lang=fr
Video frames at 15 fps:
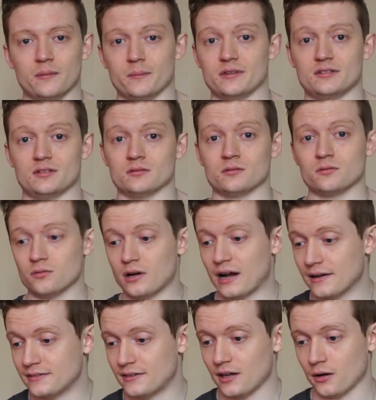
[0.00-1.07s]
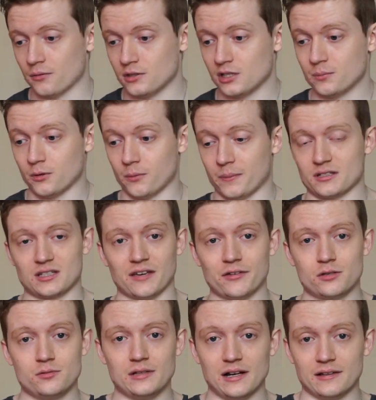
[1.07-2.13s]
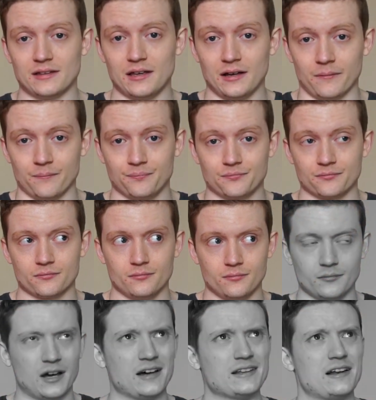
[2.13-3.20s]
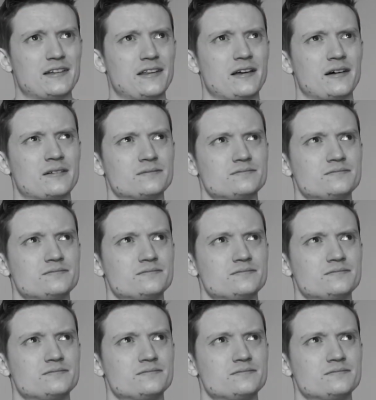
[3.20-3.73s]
Mais sinon alter uniquement, parce qu'avec une haltère, un alter,